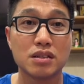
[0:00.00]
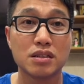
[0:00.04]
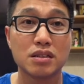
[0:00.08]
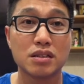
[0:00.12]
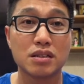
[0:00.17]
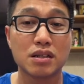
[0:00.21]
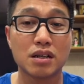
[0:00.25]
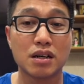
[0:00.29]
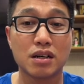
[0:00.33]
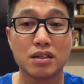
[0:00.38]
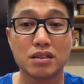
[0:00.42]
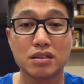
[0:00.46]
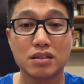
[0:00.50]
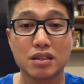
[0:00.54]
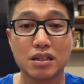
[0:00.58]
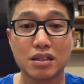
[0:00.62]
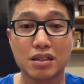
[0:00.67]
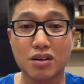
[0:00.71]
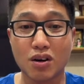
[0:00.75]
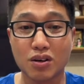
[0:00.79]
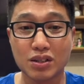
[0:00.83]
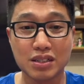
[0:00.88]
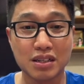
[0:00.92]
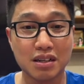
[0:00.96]
Đó, thì
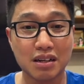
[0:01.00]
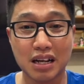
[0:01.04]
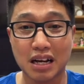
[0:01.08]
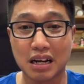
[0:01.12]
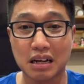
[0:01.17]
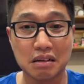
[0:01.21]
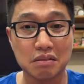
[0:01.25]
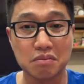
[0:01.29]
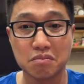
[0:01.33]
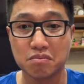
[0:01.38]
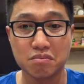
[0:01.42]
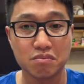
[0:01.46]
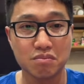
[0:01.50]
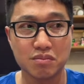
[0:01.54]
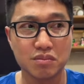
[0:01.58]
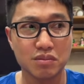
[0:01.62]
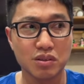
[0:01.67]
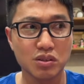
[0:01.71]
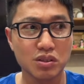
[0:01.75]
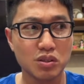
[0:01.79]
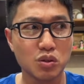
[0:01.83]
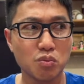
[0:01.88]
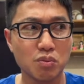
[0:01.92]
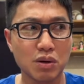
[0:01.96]
coi như là
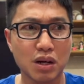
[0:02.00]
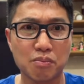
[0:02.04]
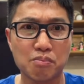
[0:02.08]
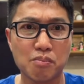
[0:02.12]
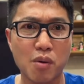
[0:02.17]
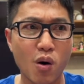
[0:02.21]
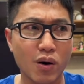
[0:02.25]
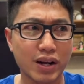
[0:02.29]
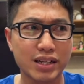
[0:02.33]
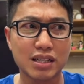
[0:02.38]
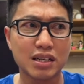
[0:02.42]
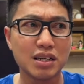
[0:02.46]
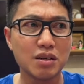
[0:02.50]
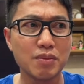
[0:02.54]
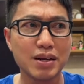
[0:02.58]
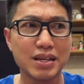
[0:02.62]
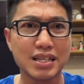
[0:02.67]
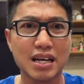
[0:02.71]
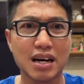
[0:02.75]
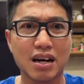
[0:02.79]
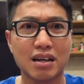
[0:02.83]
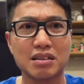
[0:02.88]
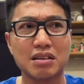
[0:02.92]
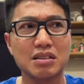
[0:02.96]
nói chung là mọi thứ bây
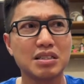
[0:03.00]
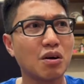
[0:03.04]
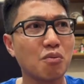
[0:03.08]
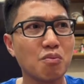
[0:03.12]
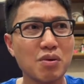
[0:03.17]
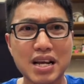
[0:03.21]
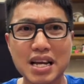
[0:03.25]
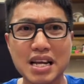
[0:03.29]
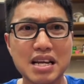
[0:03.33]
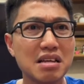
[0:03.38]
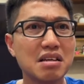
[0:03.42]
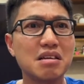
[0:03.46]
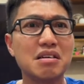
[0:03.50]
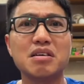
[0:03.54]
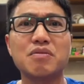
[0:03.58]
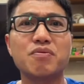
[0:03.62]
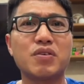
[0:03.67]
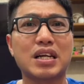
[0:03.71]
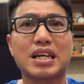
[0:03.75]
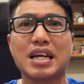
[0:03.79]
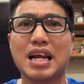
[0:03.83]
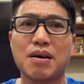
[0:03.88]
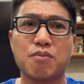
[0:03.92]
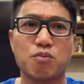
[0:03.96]
giờ nó giống y như
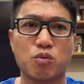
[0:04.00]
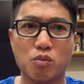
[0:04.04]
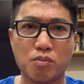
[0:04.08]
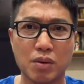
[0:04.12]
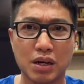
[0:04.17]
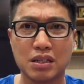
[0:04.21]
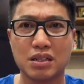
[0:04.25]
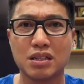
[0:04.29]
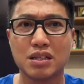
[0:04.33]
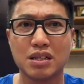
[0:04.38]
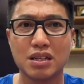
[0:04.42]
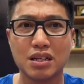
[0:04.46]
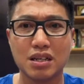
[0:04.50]
Việt Nam của mình.